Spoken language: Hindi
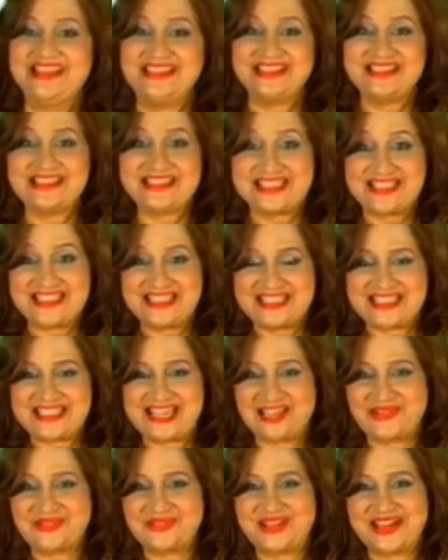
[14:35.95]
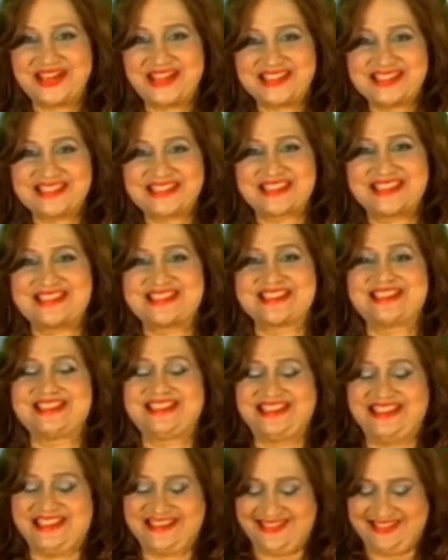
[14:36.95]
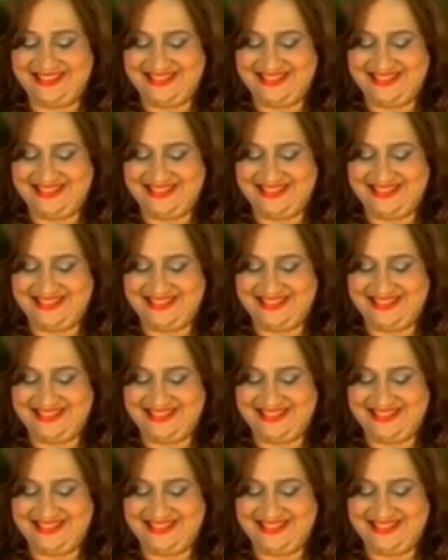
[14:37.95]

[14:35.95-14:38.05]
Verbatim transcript: इन तीन टैरो कार्ड्स के जरिए